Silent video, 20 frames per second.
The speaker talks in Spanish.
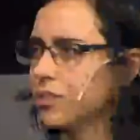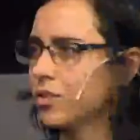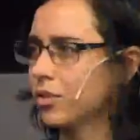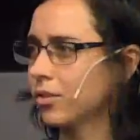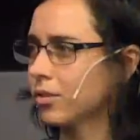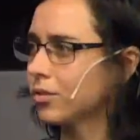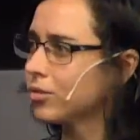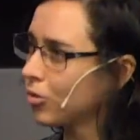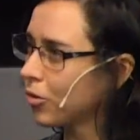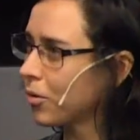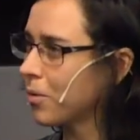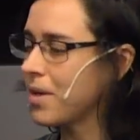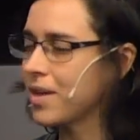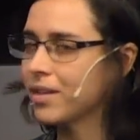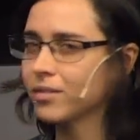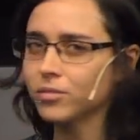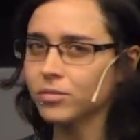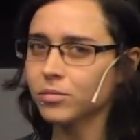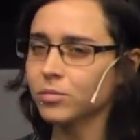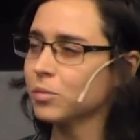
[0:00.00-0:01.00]
Chicos?
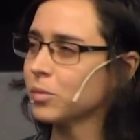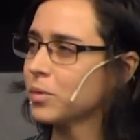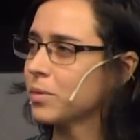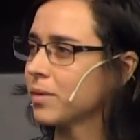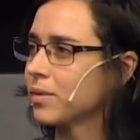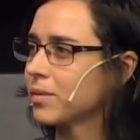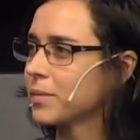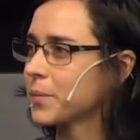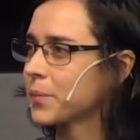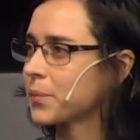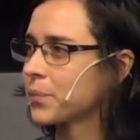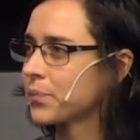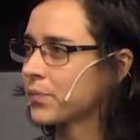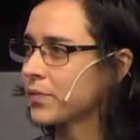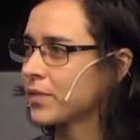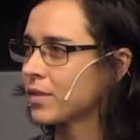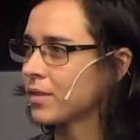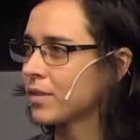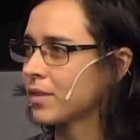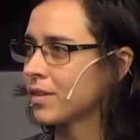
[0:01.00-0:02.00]
una historia
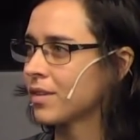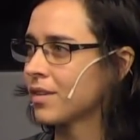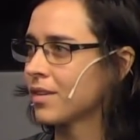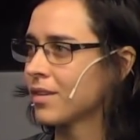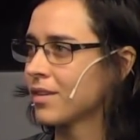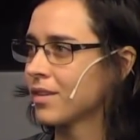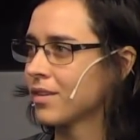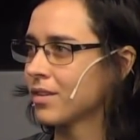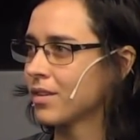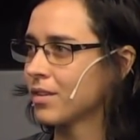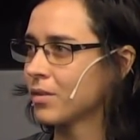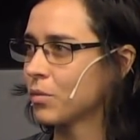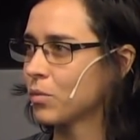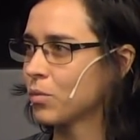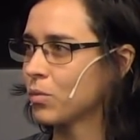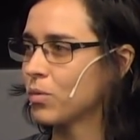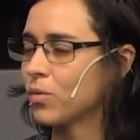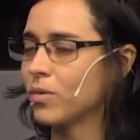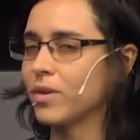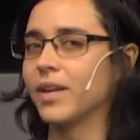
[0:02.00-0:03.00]
muy emotiva, ¿no es
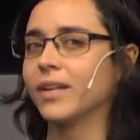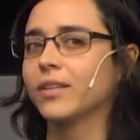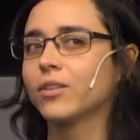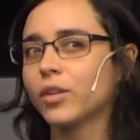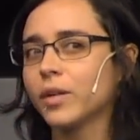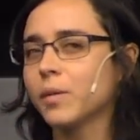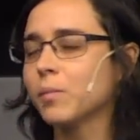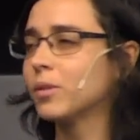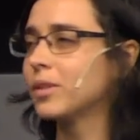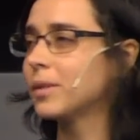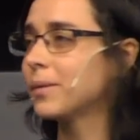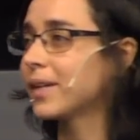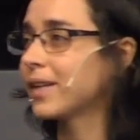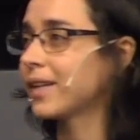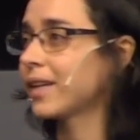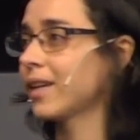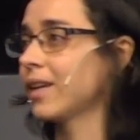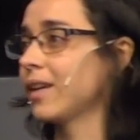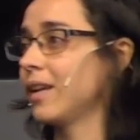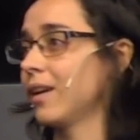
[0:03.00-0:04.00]
así? Una historia emotiva
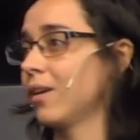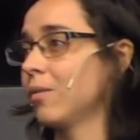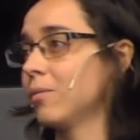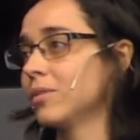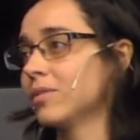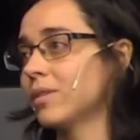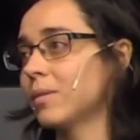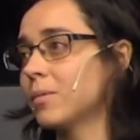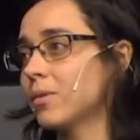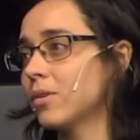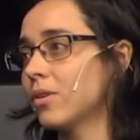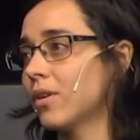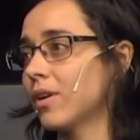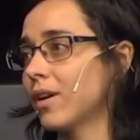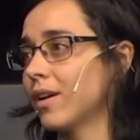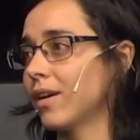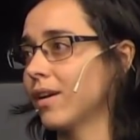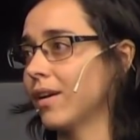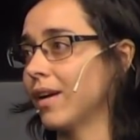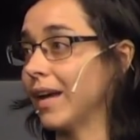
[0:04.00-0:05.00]
que la comenzamos
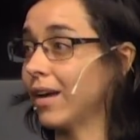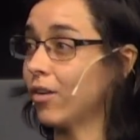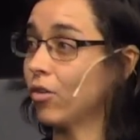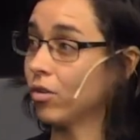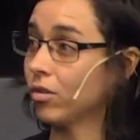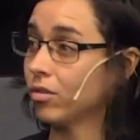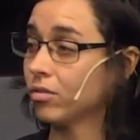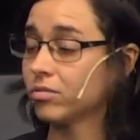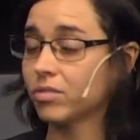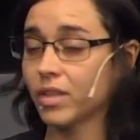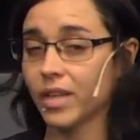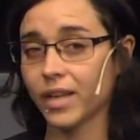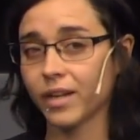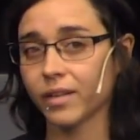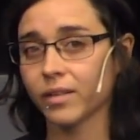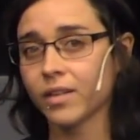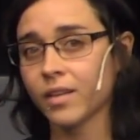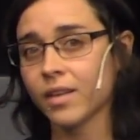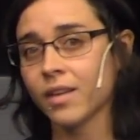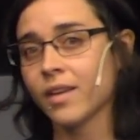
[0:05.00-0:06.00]
a,
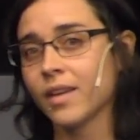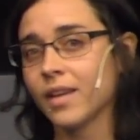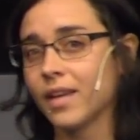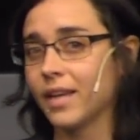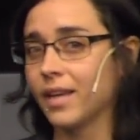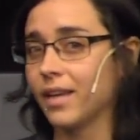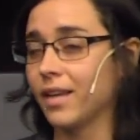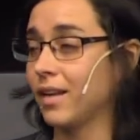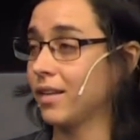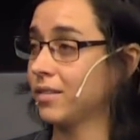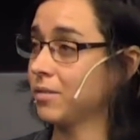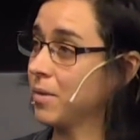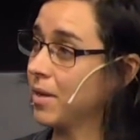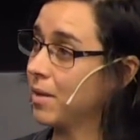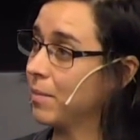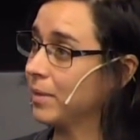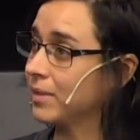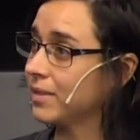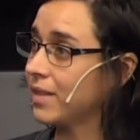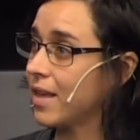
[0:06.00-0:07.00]
conocer eh, la
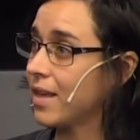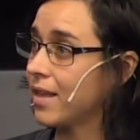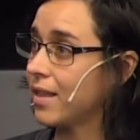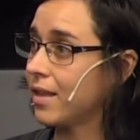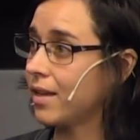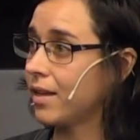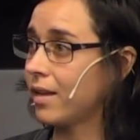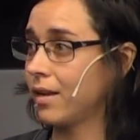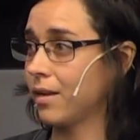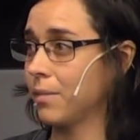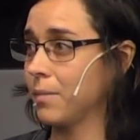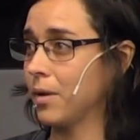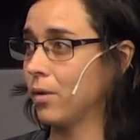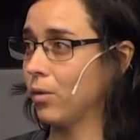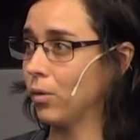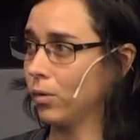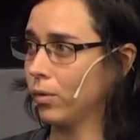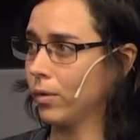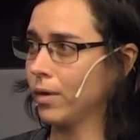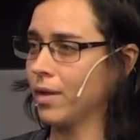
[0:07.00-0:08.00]
semana pasada,
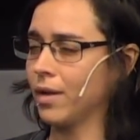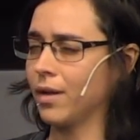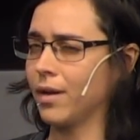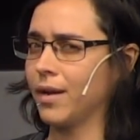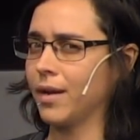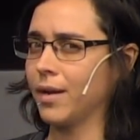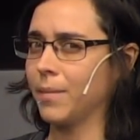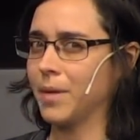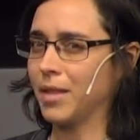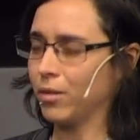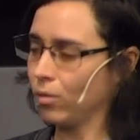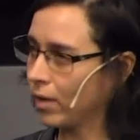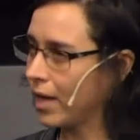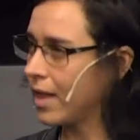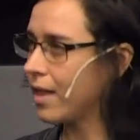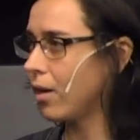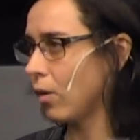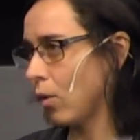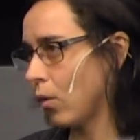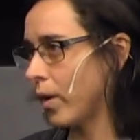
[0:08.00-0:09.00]
a la,
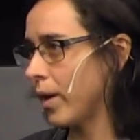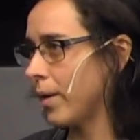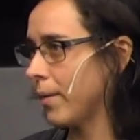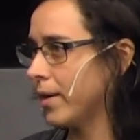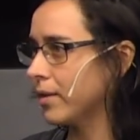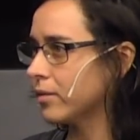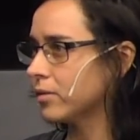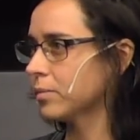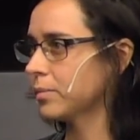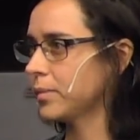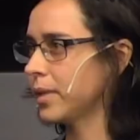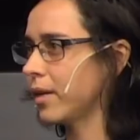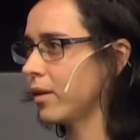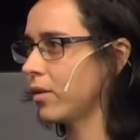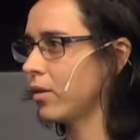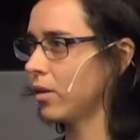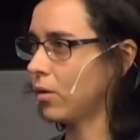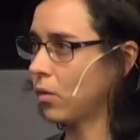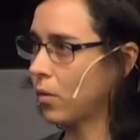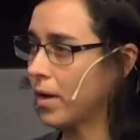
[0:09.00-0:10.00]
madrugada del jueves,
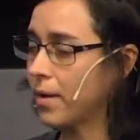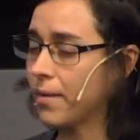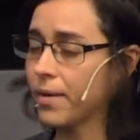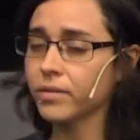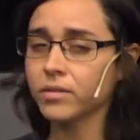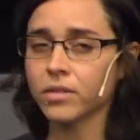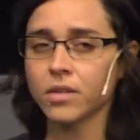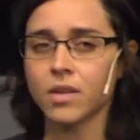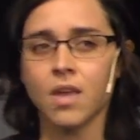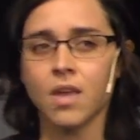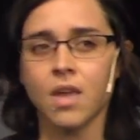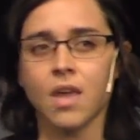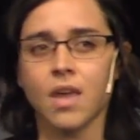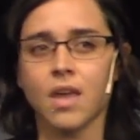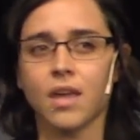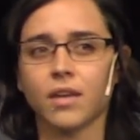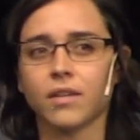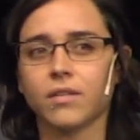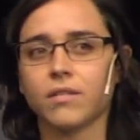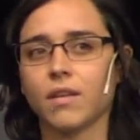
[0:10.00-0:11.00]
miércoles jueves,
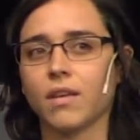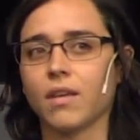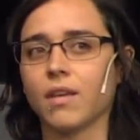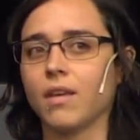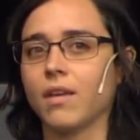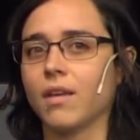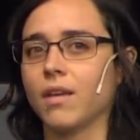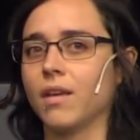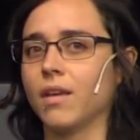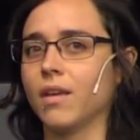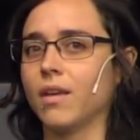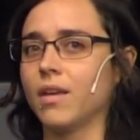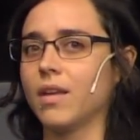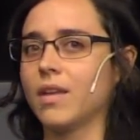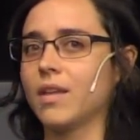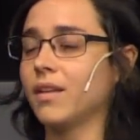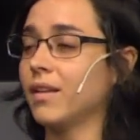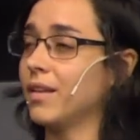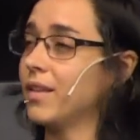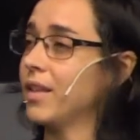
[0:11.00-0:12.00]
este,
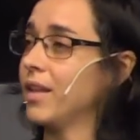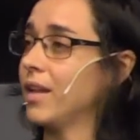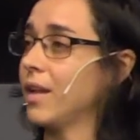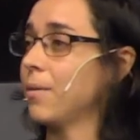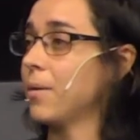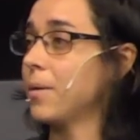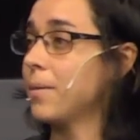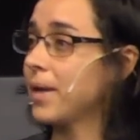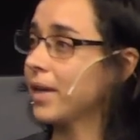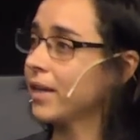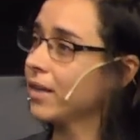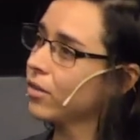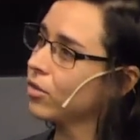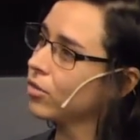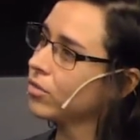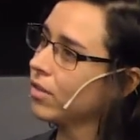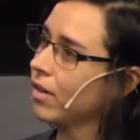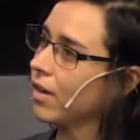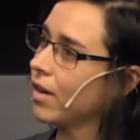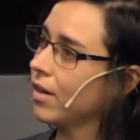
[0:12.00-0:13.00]
de la bebé que
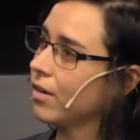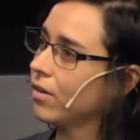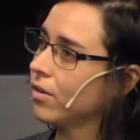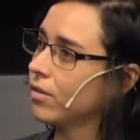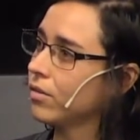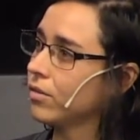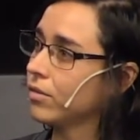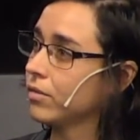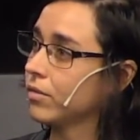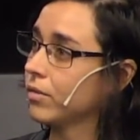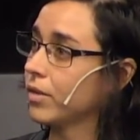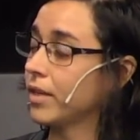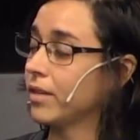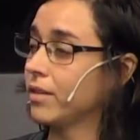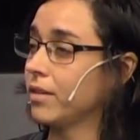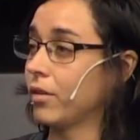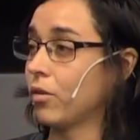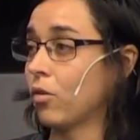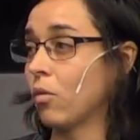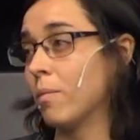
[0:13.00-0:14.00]
encontraron
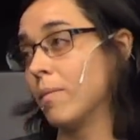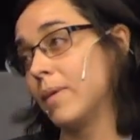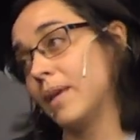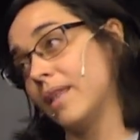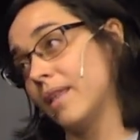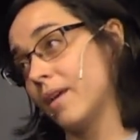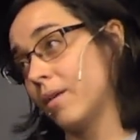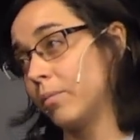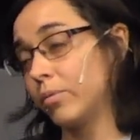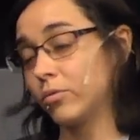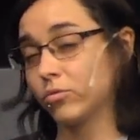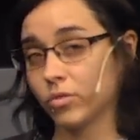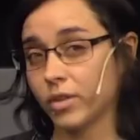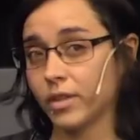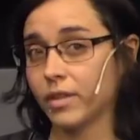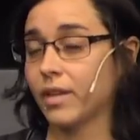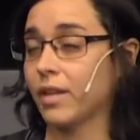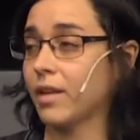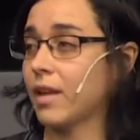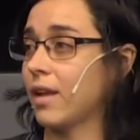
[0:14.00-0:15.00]
este, con vida, por
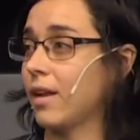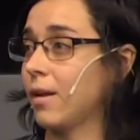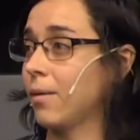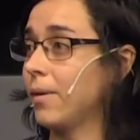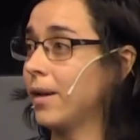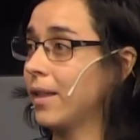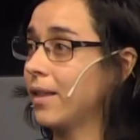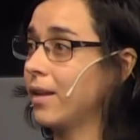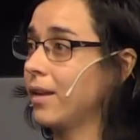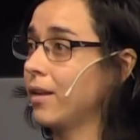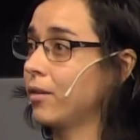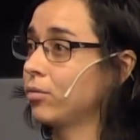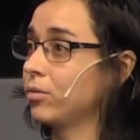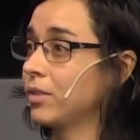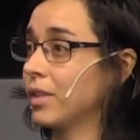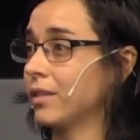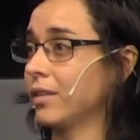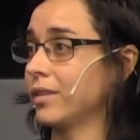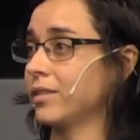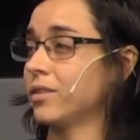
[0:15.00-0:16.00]
suerte, a la vera de la
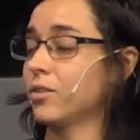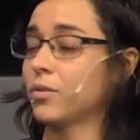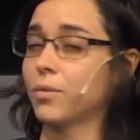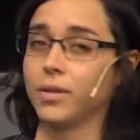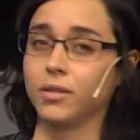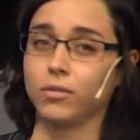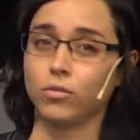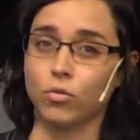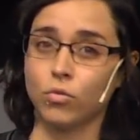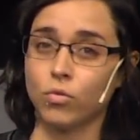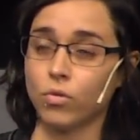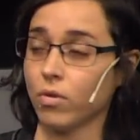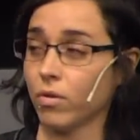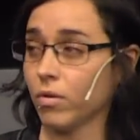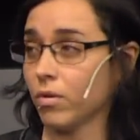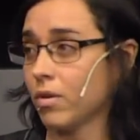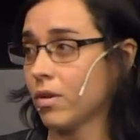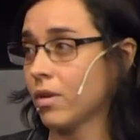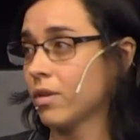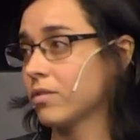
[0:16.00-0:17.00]
ruta 321.
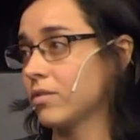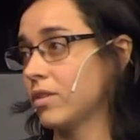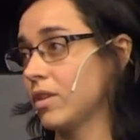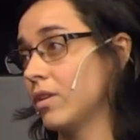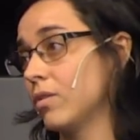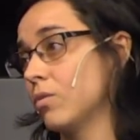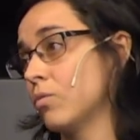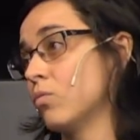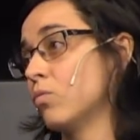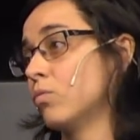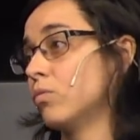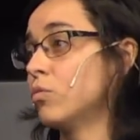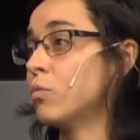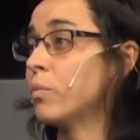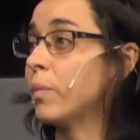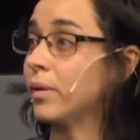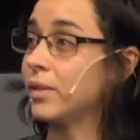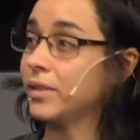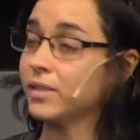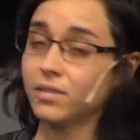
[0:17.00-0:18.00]
¿sí? Un, un,
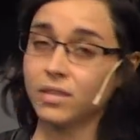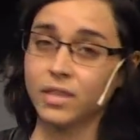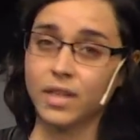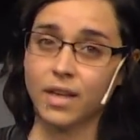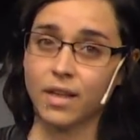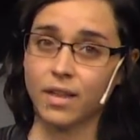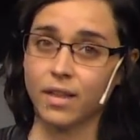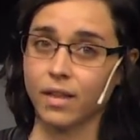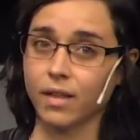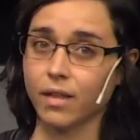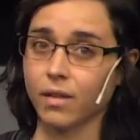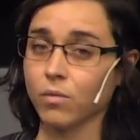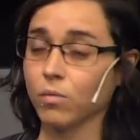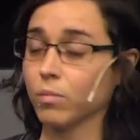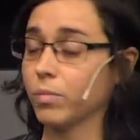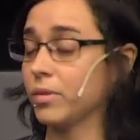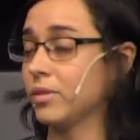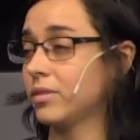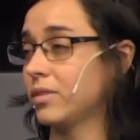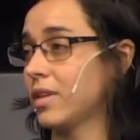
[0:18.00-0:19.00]
policía,
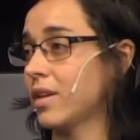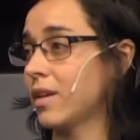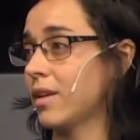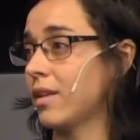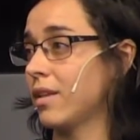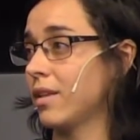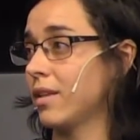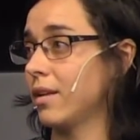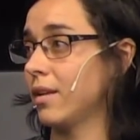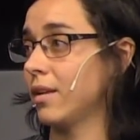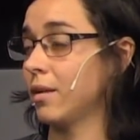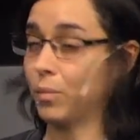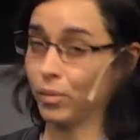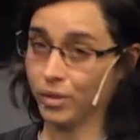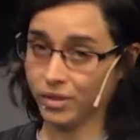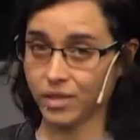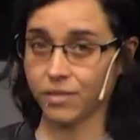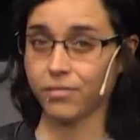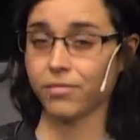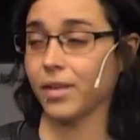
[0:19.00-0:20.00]
un policía de la
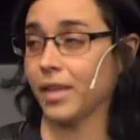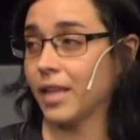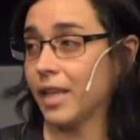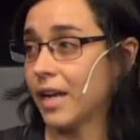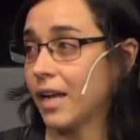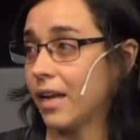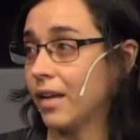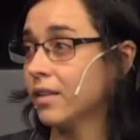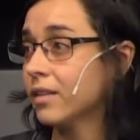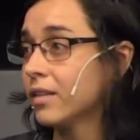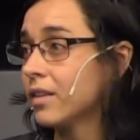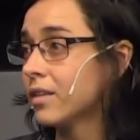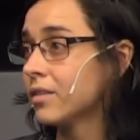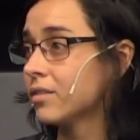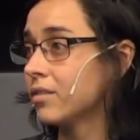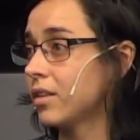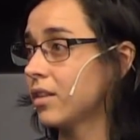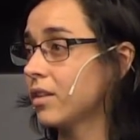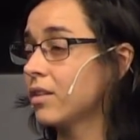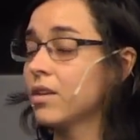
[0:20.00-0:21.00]
Policía Federal,
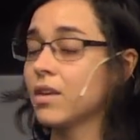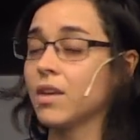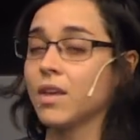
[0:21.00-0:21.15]
¿sí?